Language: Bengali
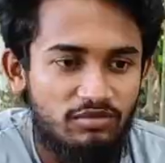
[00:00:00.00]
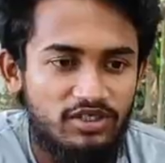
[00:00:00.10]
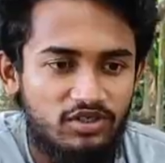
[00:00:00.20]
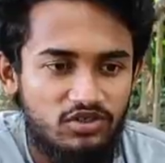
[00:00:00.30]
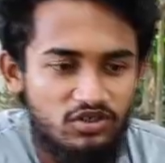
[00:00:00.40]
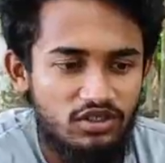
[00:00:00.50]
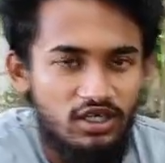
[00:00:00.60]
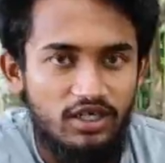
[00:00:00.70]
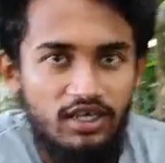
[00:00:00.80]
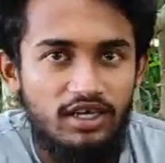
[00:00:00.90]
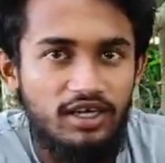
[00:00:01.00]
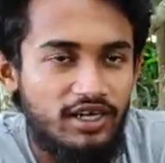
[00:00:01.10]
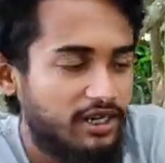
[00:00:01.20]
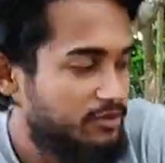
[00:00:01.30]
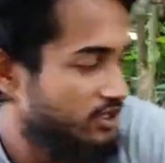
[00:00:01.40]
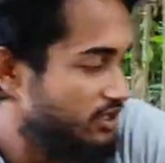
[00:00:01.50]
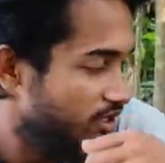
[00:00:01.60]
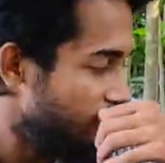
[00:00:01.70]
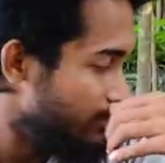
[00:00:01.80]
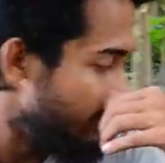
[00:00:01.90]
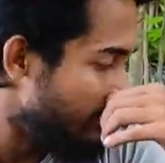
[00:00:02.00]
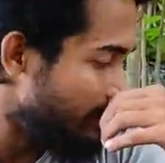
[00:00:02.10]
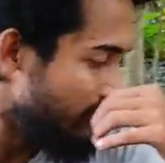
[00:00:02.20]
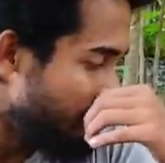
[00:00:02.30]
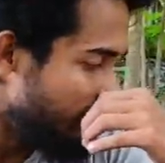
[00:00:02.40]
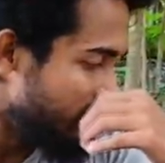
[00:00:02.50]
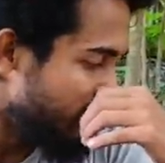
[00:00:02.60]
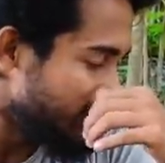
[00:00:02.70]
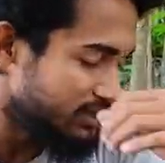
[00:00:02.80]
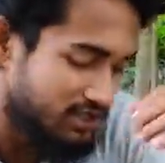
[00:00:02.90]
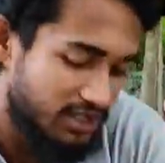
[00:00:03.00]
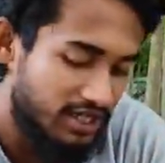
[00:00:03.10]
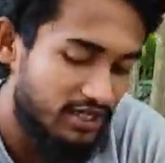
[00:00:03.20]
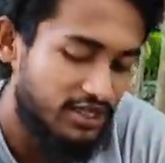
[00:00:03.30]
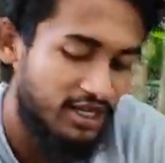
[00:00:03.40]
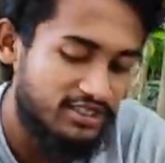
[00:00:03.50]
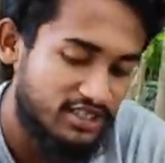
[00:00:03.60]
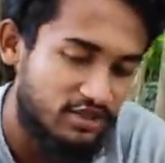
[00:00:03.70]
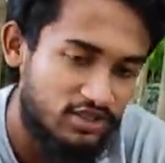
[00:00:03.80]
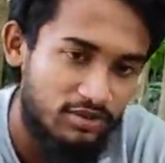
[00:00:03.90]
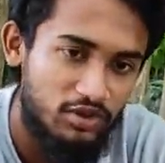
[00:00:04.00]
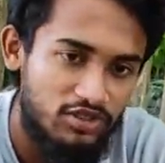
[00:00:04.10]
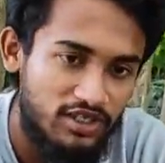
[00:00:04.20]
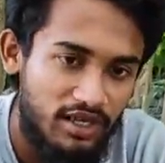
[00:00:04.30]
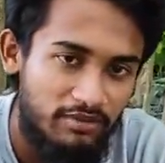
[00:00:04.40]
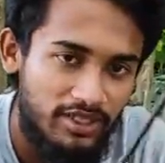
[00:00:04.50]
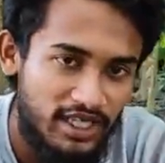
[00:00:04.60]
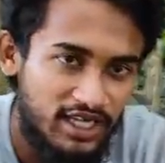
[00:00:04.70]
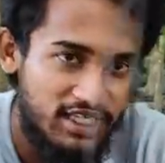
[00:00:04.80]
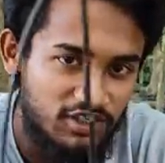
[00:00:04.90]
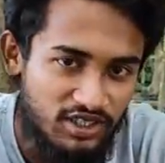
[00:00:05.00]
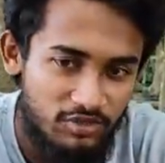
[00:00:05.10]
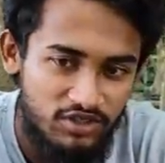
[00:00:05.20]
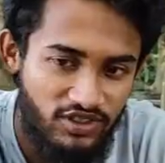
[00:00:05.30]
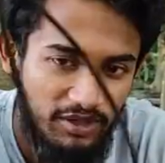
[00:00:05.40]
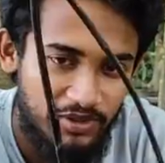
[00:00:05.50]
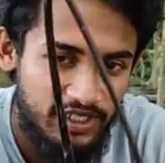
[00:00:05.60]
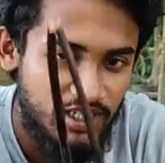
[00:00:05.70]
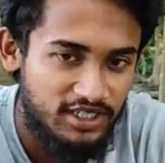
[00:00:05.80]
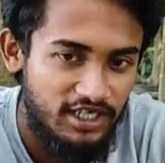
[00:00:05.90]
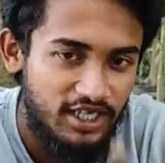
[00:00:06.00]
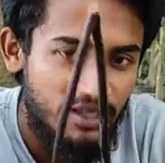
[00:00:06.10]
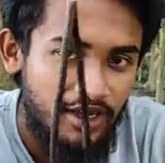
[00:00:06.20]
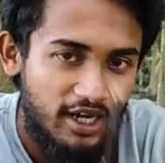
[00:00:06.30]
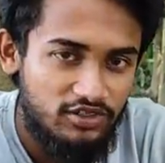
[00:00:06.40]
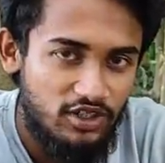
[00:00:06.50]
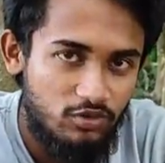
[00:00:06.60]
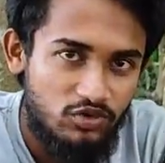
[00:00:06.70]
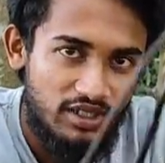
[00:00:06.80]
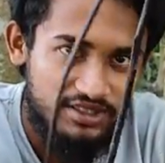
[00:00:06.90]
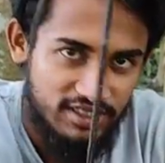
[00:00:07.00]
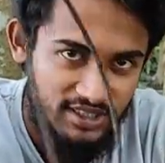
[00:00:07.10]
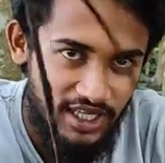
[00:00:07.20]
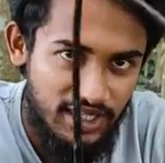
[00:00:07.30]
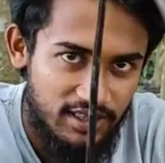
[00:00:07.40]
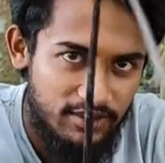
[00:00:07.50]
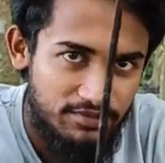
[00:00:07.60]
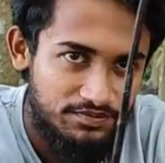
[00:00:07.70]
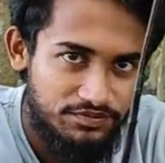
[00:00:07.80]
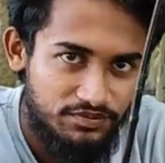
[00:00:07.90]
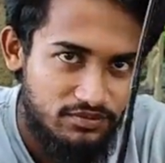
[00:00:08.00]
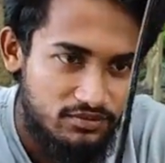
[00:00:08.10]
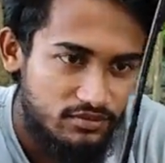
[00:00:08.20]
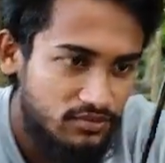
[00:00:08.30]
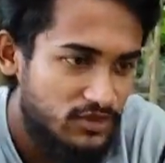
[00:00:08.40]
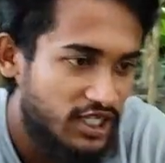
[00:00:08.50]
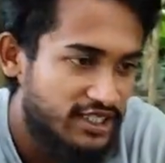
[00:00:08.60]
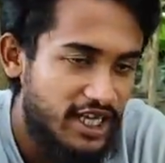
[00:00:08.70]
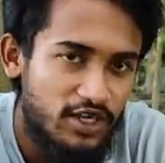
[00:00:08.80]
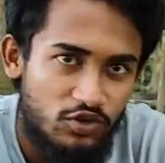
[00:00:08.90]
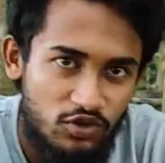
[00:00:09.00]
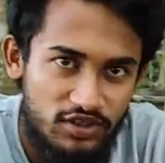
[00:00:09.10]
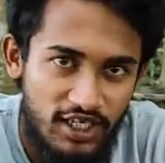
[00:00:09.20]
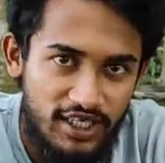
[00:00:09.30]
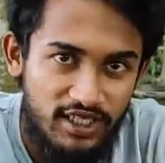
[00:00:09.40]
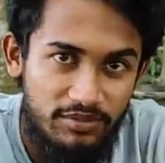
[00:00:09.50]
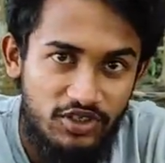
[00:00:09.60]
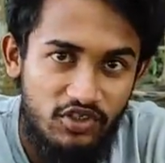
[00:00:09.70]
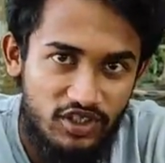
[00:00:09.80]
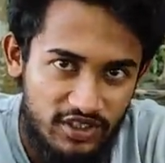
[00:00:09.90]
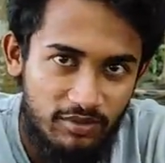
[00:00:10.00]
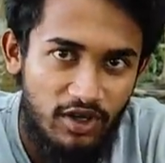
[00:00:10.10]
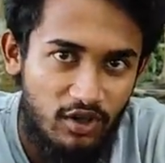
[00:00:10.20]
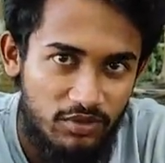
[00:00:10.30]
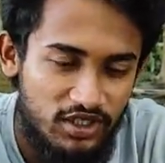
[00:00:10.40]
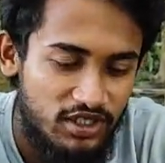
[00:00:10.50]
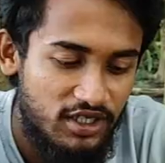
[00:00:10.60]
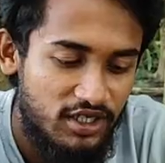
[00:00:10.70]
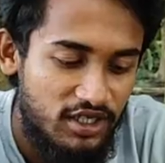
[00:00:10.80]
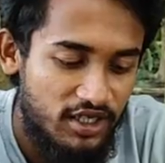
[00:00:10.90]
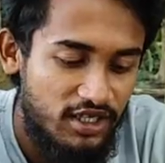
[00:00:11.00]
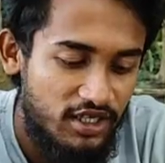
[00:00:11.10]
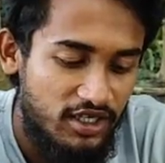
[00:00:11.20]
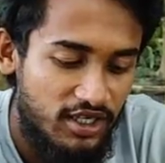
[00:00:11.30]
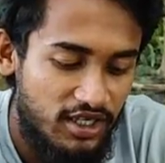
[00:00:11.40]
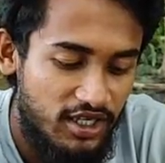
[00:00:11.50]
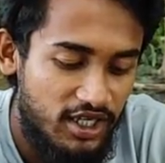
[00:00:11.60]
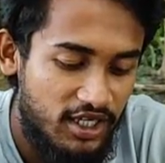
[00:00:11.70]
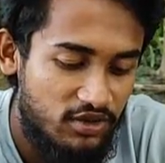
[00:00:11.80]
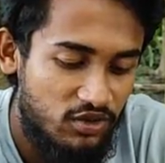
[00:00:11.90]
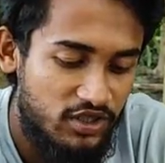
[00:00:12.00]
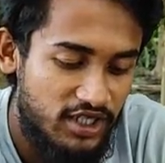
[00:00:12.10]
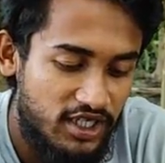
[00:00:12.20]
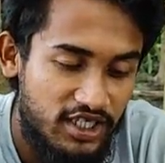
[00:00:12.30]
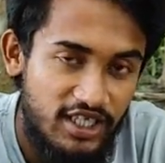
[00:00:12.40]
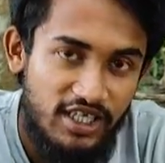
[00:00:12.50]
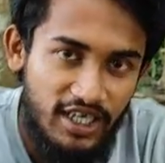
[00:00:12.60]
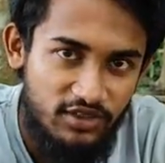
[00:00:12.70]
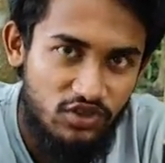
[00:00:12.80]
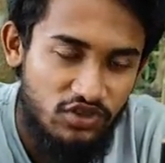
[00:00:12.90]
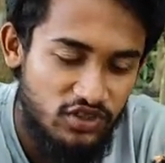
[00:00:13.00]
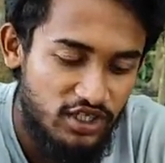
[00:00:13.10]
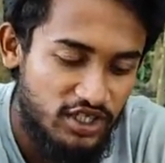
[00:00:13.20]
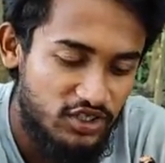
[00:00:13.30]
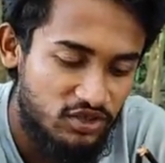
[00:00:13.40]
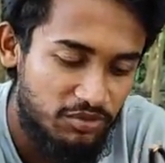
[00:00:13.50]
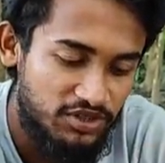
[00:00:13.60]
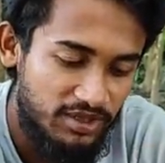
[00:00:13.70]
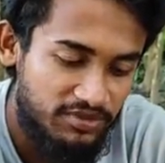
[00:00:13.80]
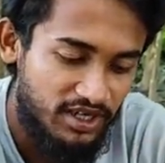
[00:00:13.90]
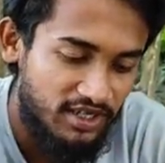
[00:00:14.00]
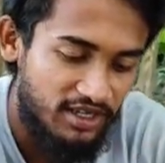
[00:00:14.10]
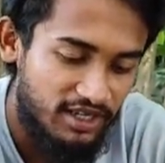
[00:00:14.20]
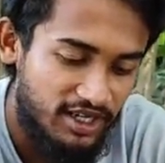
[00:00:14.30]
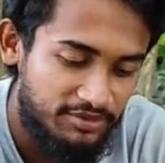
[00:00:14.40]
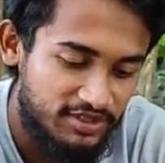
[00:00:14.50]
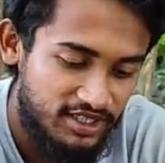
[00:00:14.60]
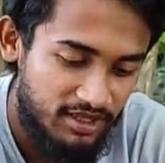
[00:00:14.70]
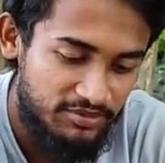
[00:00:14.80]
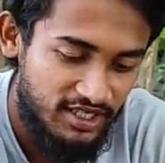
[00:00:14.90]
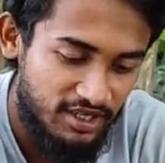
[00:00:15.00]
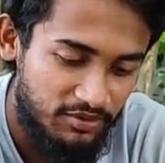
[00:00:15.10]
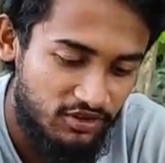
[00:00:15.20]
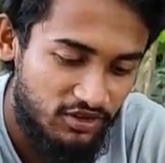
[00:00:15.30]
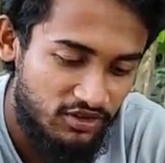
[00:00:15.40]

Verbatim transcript: সম্মানিত দর্শক আমি বিশেষ যে গাছটির কথা বলেছিলাম বা ডালটির কথা বলেছিলাম এই ডালটি আসলে কোন গাছের ডাল এটা আকর্ষণ থাকে এটা ভিডিও শেষে বলা হবে হ্যাঁ, তো এটার কি কি কাজ রয়েছে এই সম্বন্ধে আপনারা আপনাকে আমি জানাবো